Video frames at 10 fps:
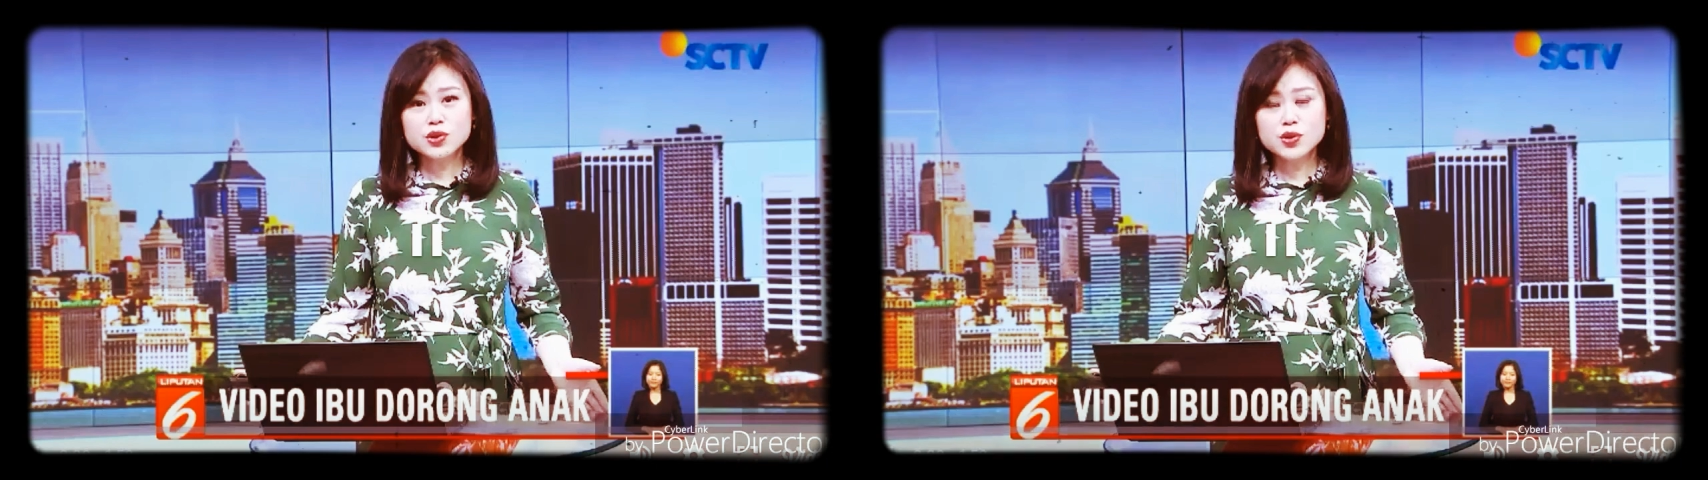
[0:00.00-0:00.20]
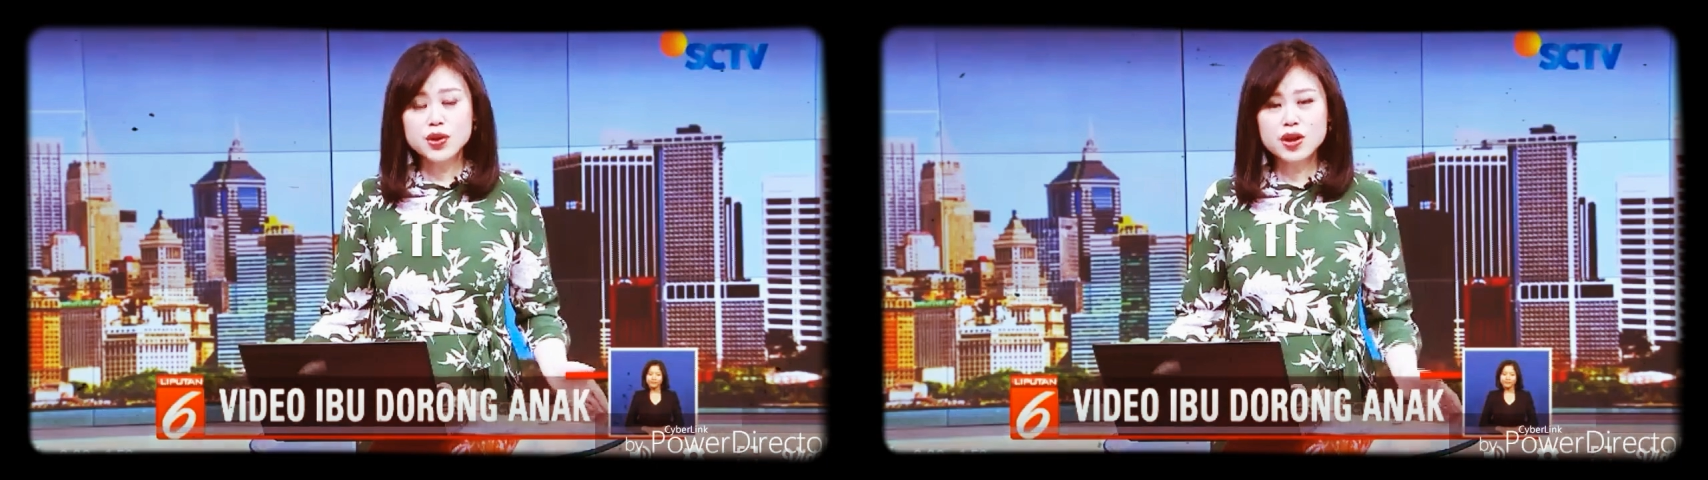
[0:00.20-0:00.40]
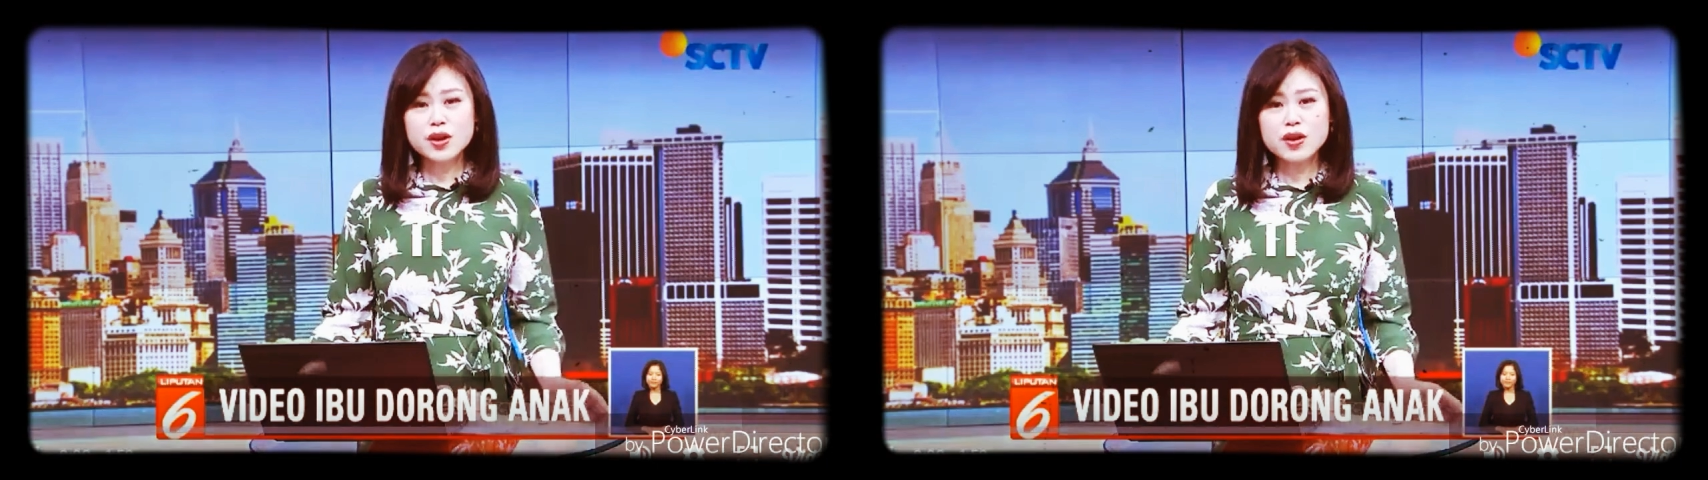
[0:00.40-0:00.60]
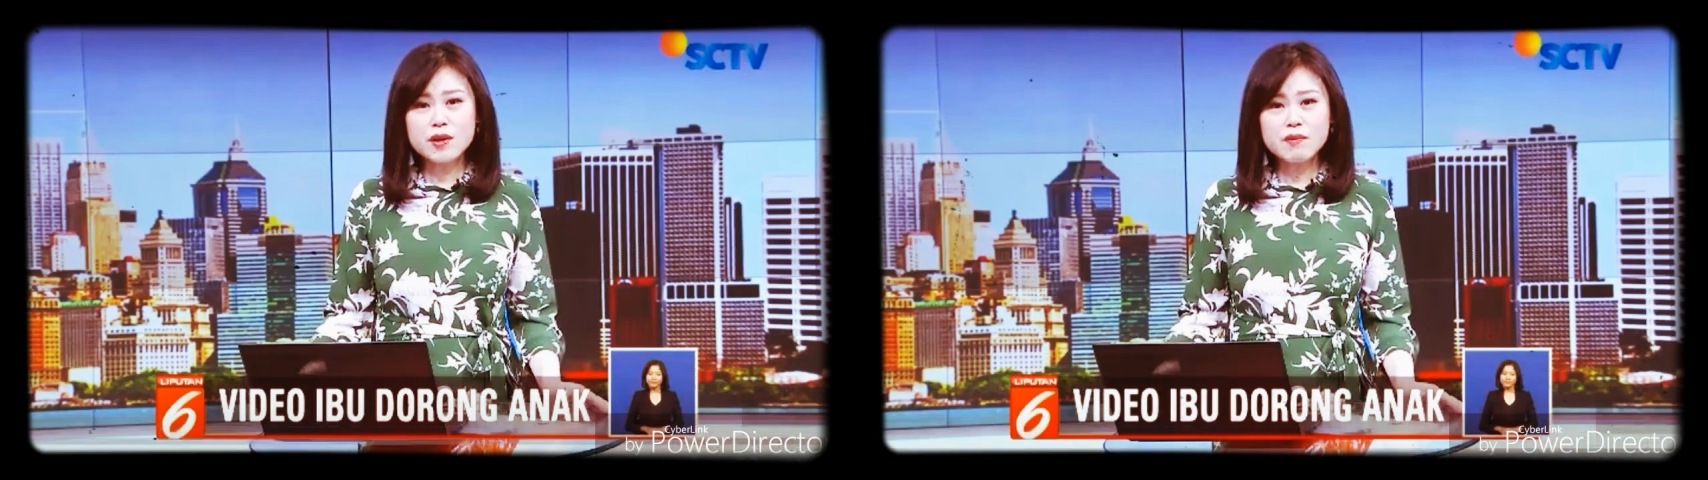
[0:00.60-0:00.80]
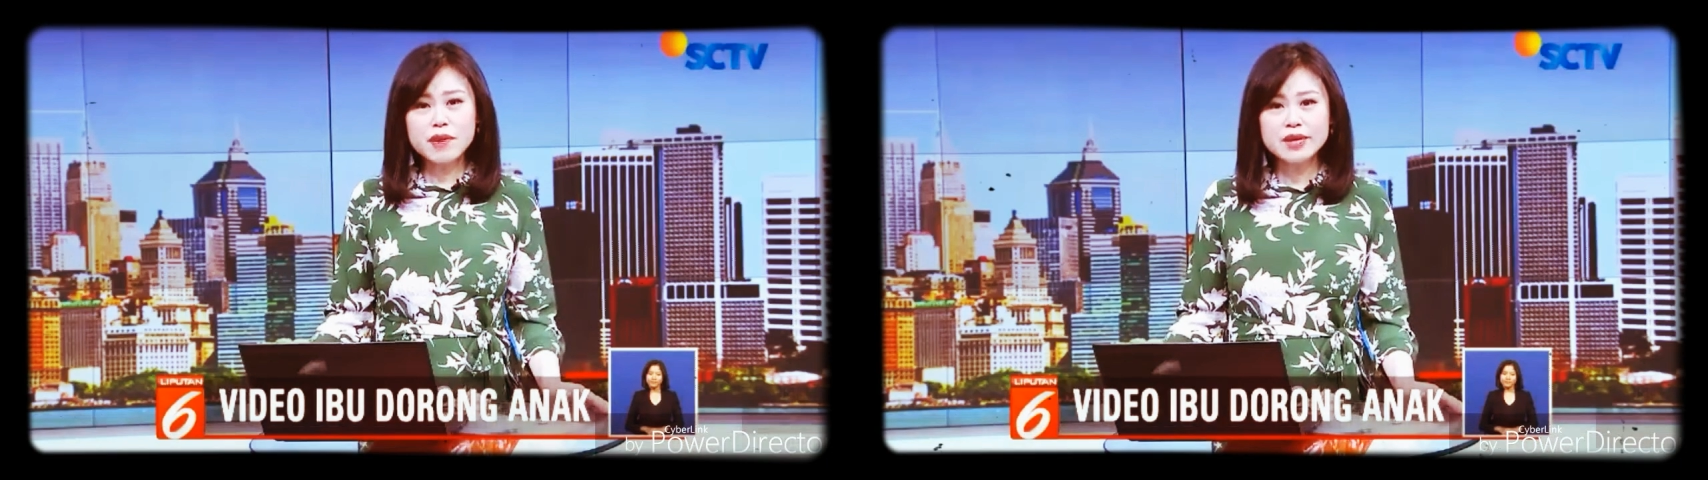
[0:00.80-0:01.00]
Ya
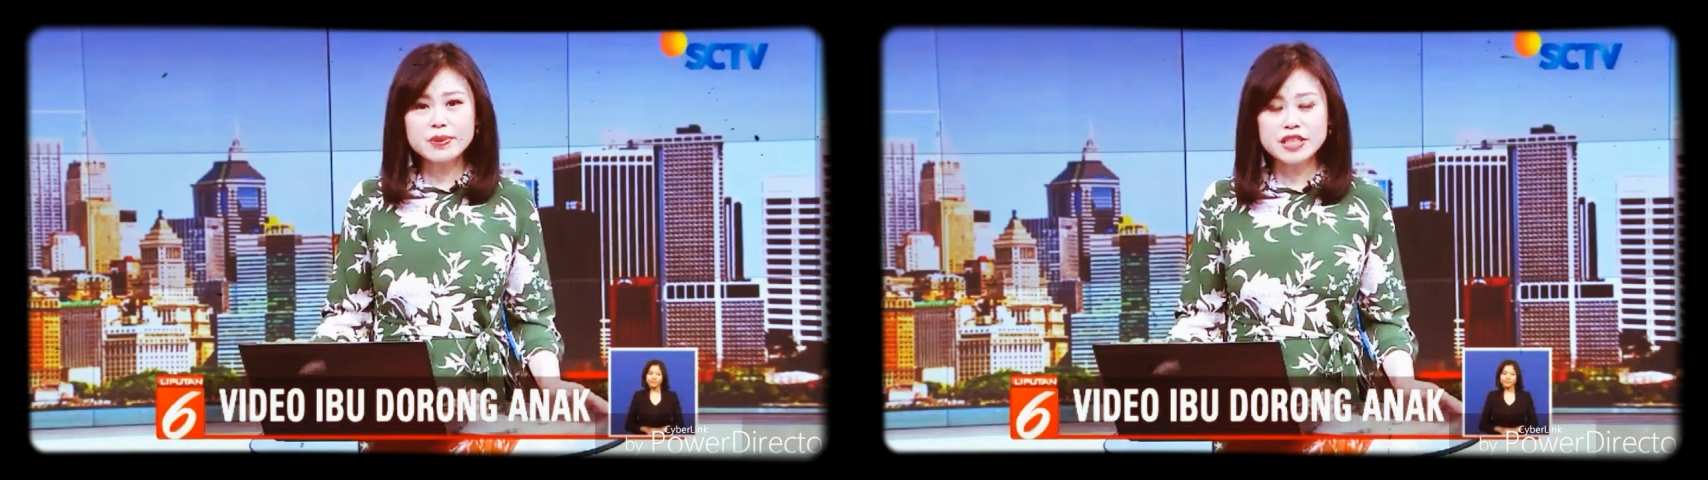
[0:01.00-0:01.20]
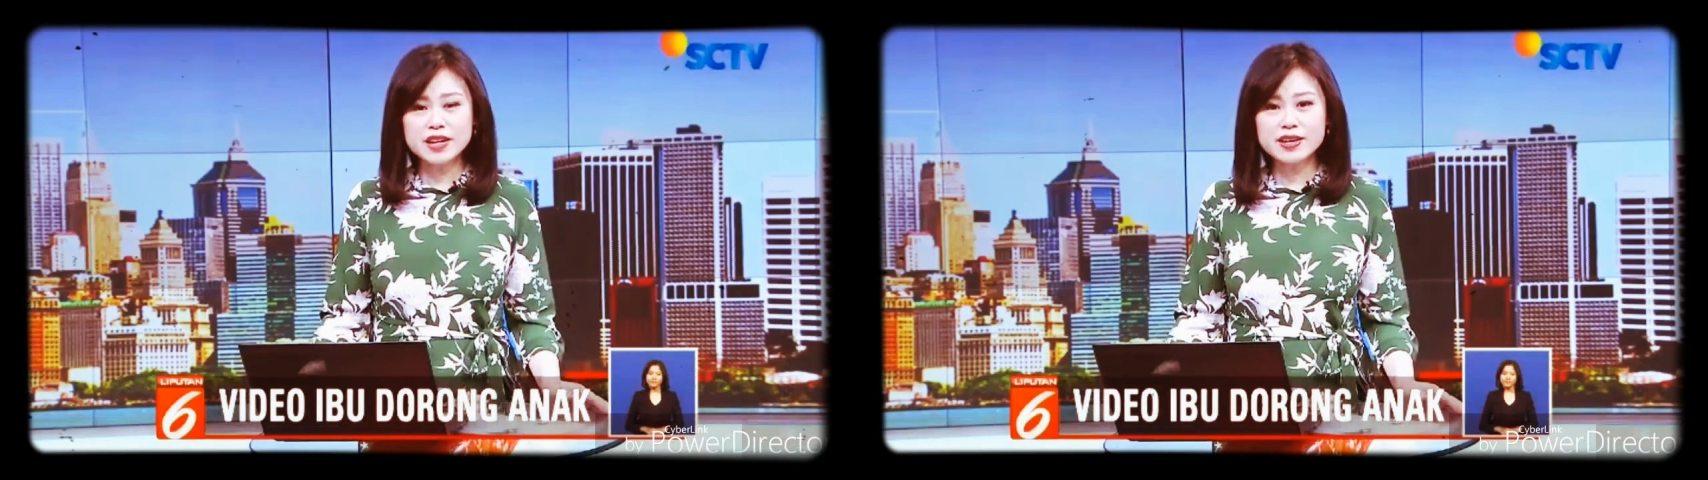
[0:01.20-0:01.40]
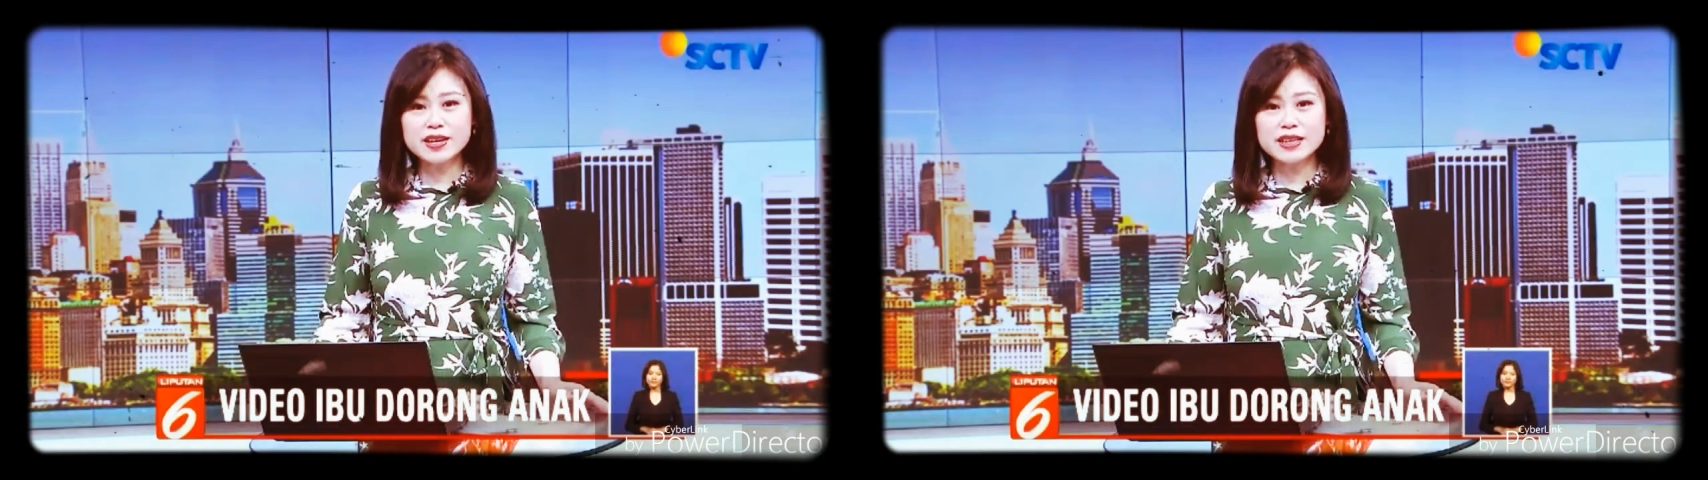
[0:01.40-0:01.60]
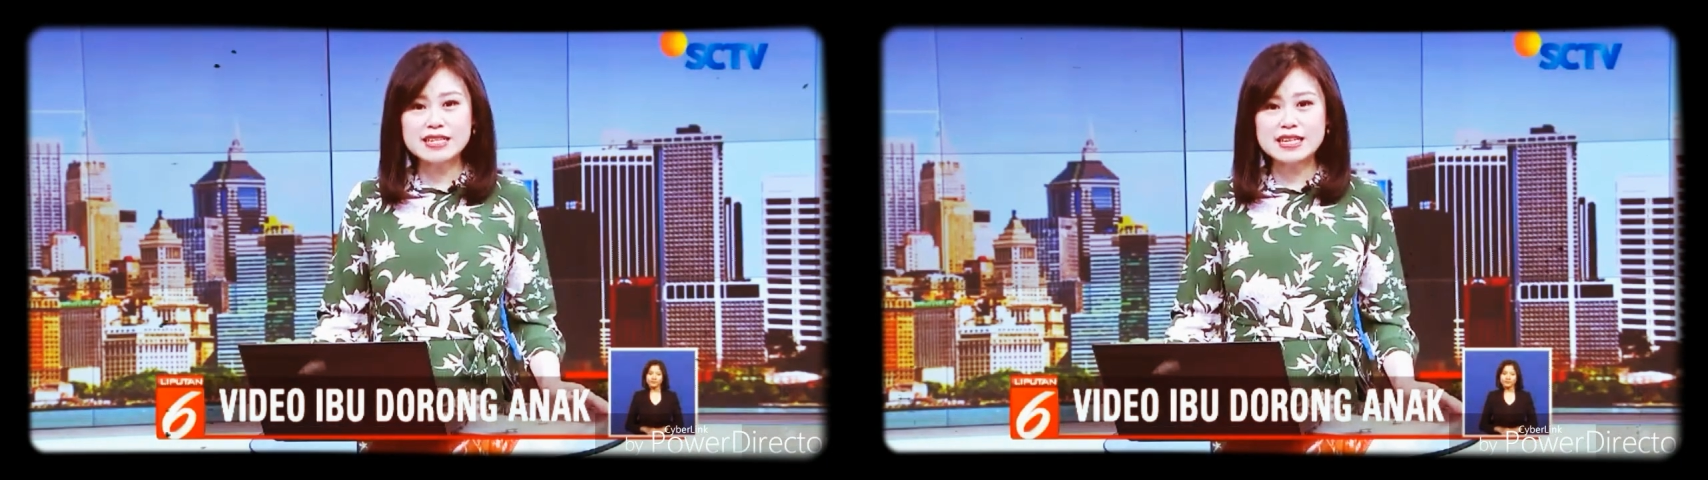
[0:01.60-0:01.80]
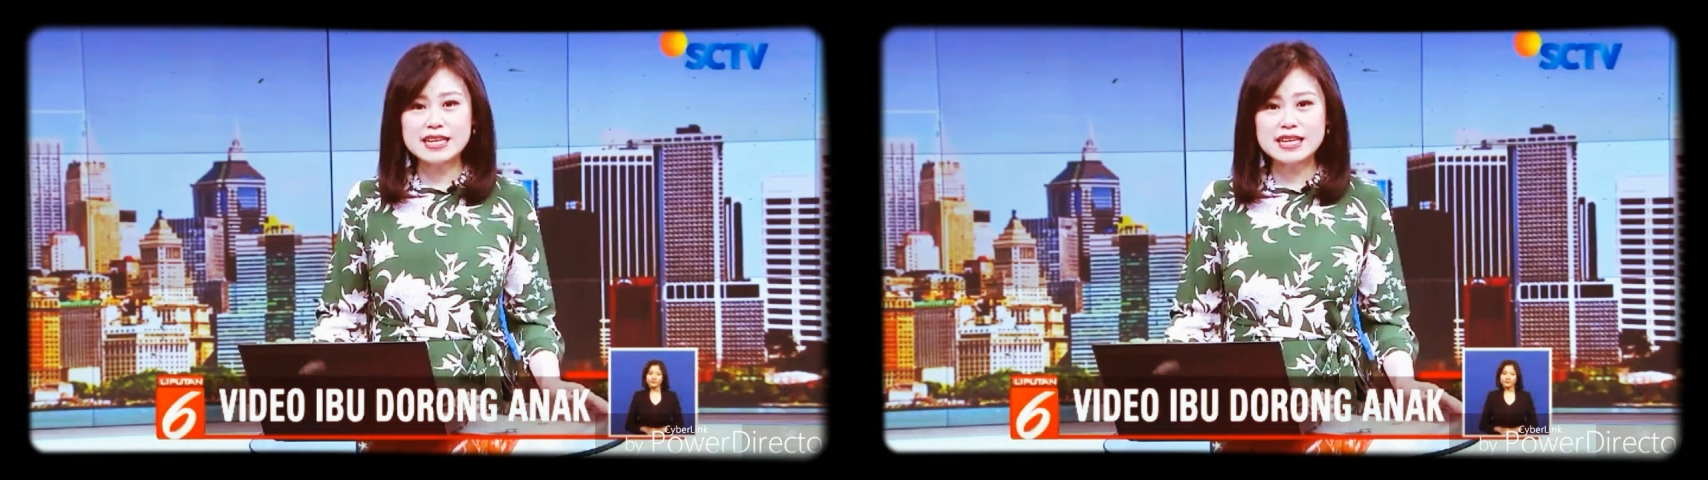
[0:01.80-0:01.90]
saudara ramai dibicarakan